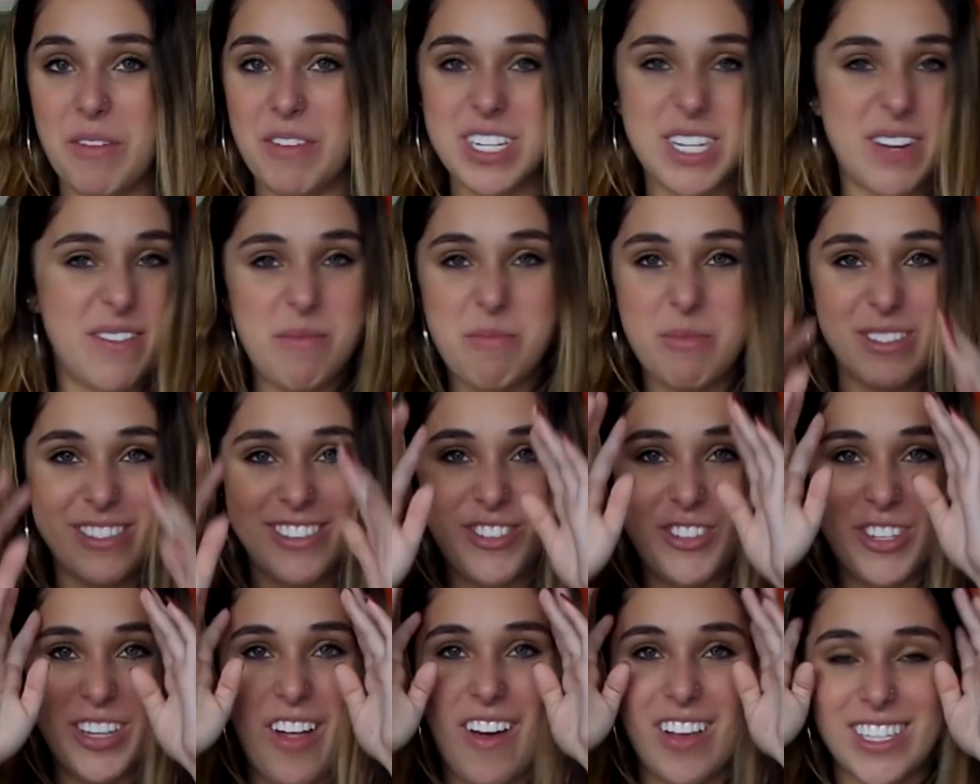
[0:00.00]
eu achava muito
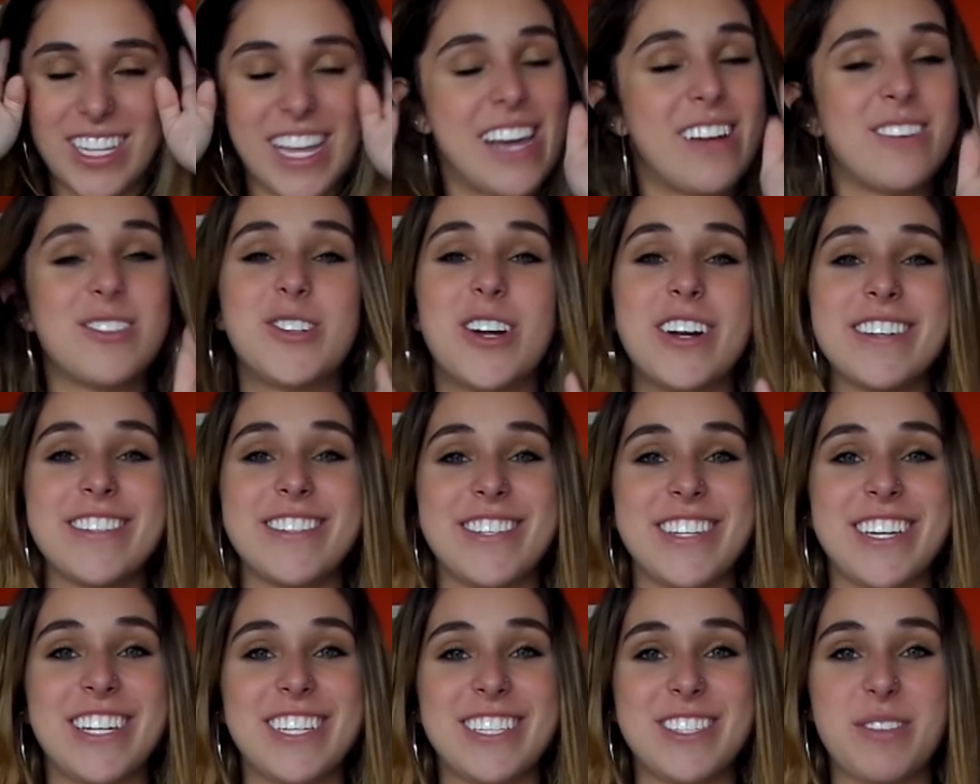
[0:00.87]
estilosa. Era um short
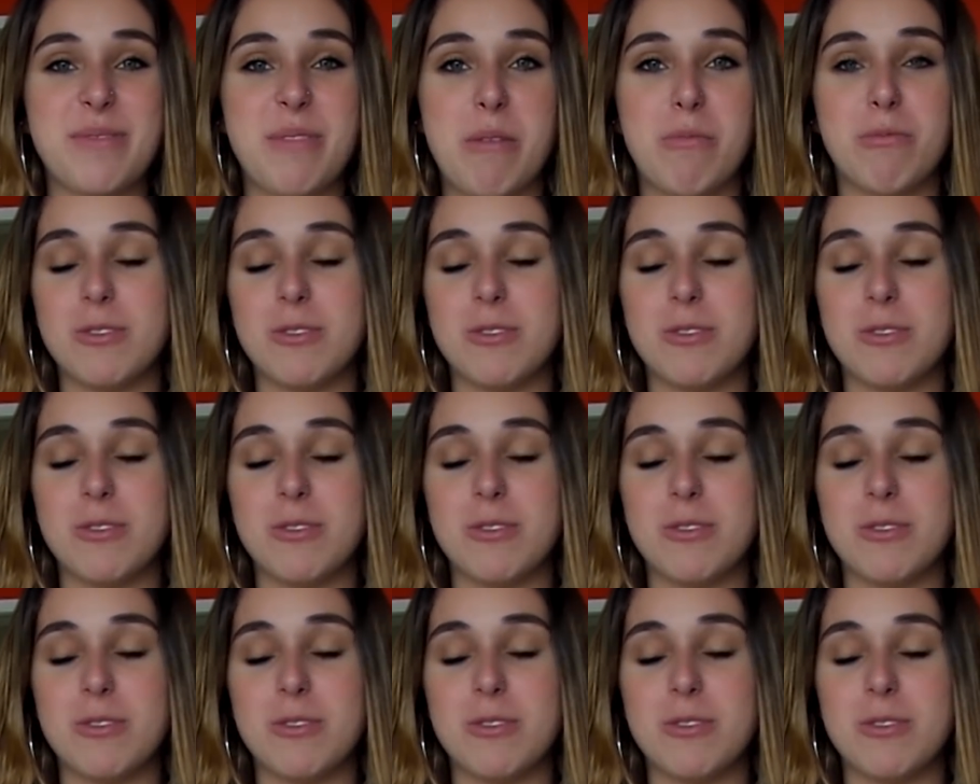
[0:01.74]
jeans, uma